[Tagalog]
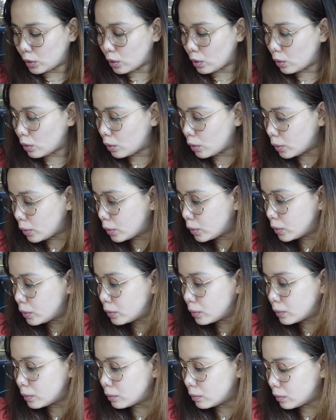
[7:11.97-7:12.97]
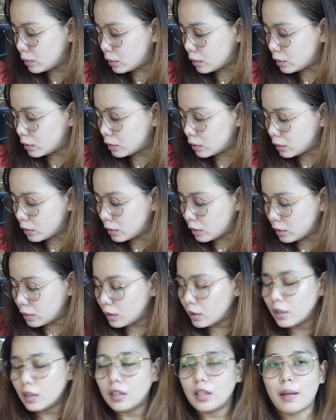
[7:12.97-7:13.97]
And so, oh.
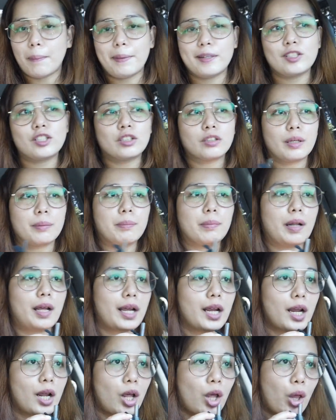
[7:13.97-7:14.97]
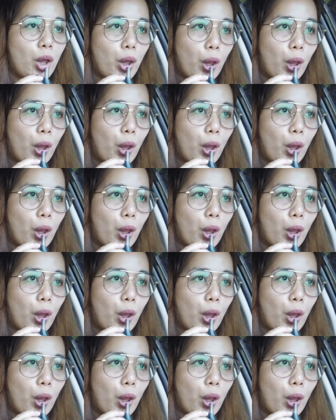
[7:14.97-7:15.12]
pa siyang reply.